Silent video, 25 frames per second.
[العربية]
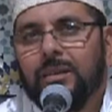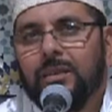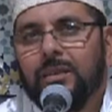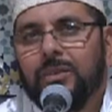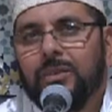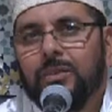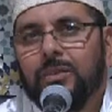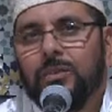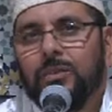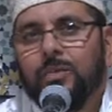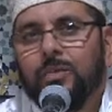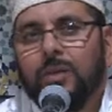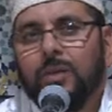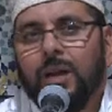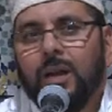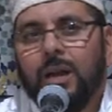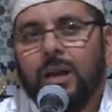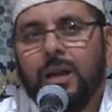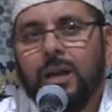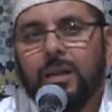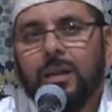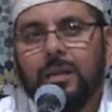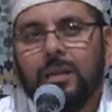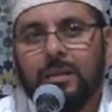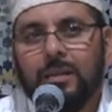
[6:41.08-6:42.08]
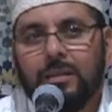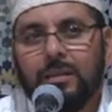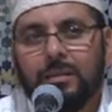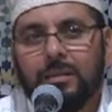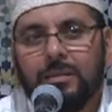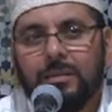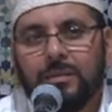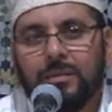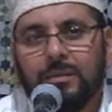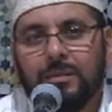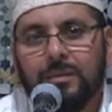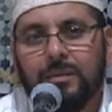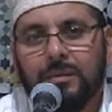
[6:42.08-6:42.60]
سؤال
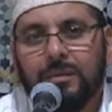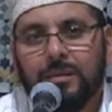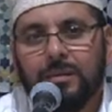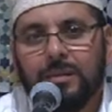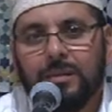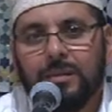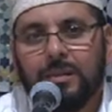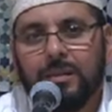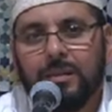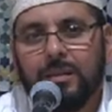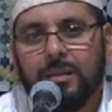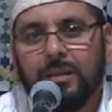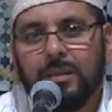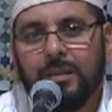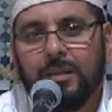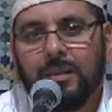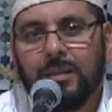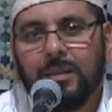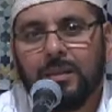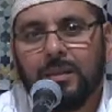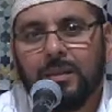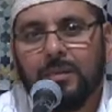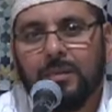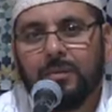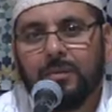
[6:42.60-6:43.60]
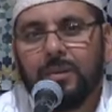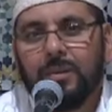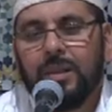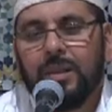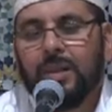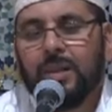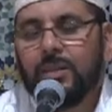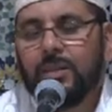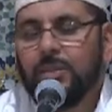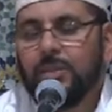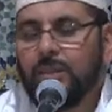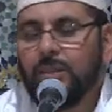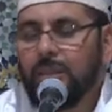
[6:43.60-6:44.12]
من
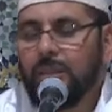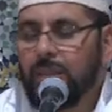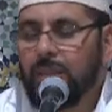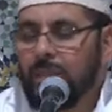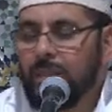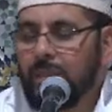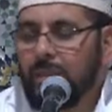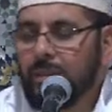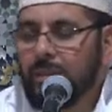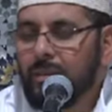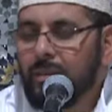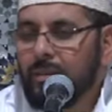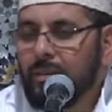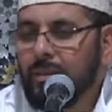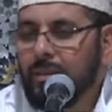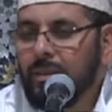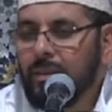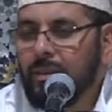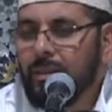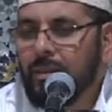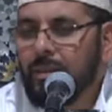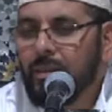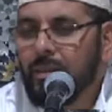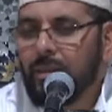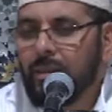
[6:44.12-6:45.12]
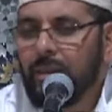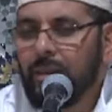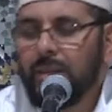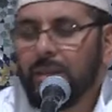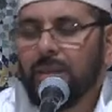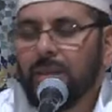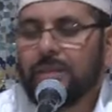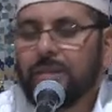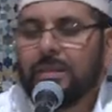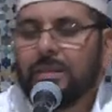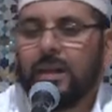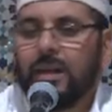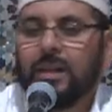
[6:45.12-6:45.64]
أجل أن
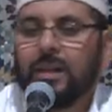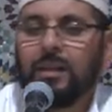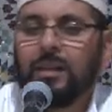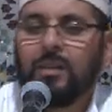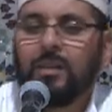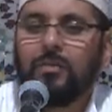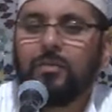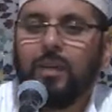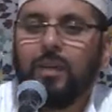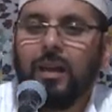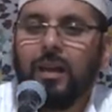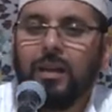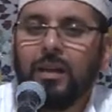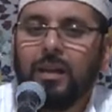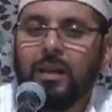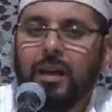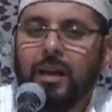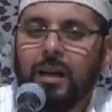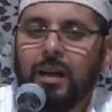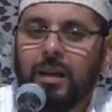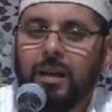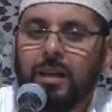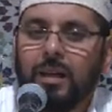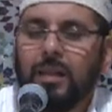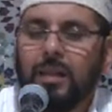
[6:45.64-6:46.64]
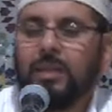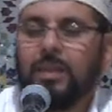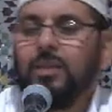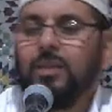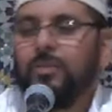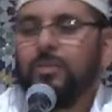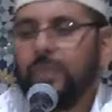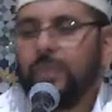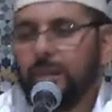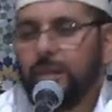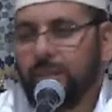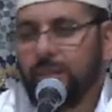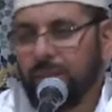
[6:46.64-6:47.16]
يتعرف على الآخر
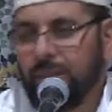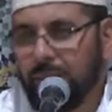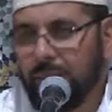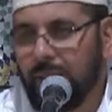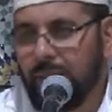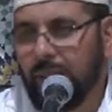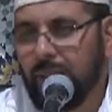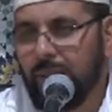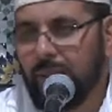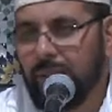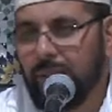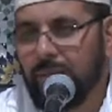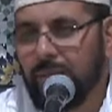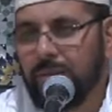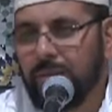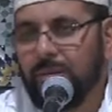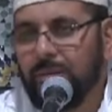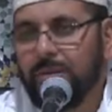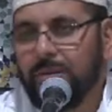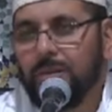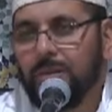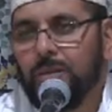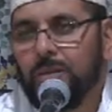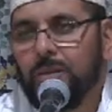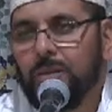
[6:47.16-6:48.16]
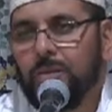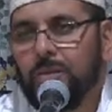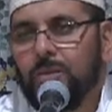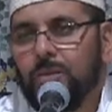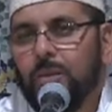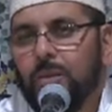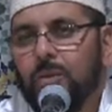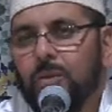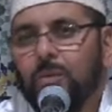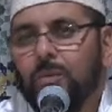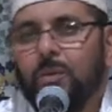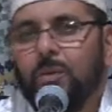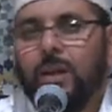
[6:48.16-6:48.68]
لإفادته
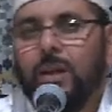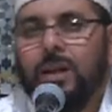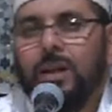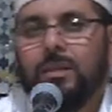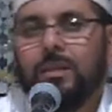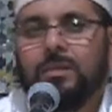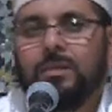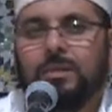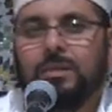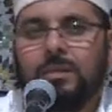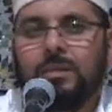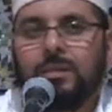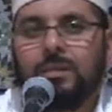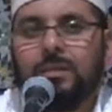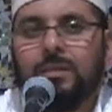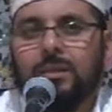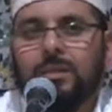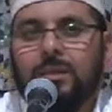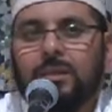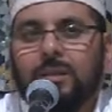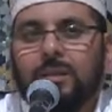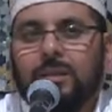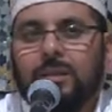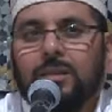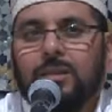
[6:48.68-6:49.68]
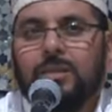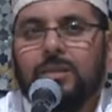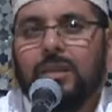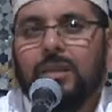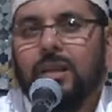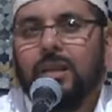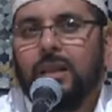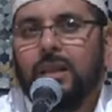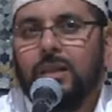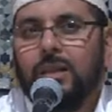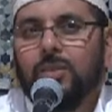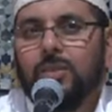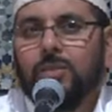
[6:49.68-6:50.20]
واحد يسأل
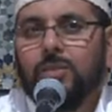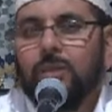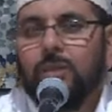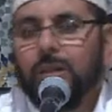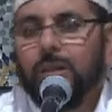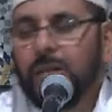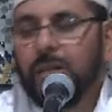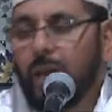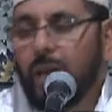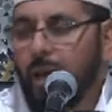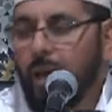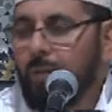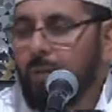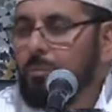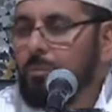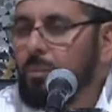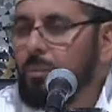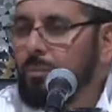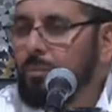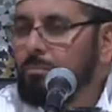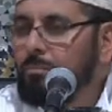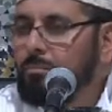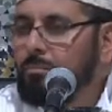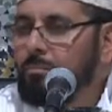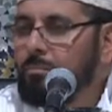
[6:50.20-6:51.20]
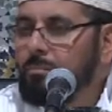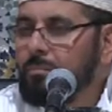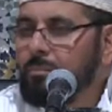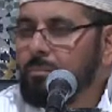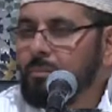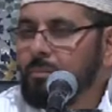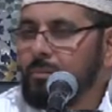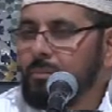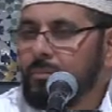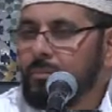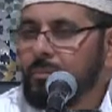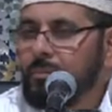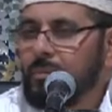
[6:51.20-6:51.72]
على شي واحد غاب
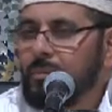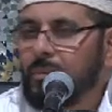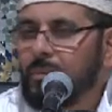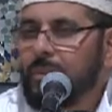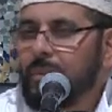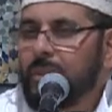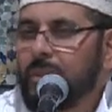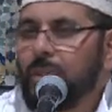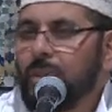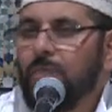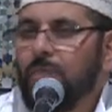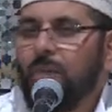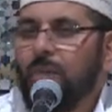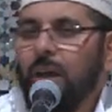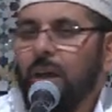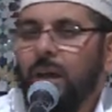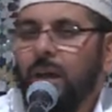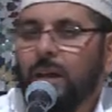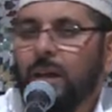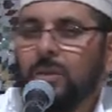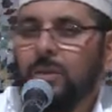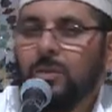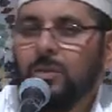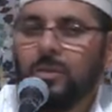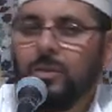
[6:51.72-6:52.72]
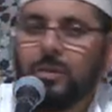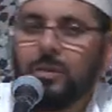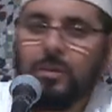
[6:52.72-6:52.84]
كيف حاله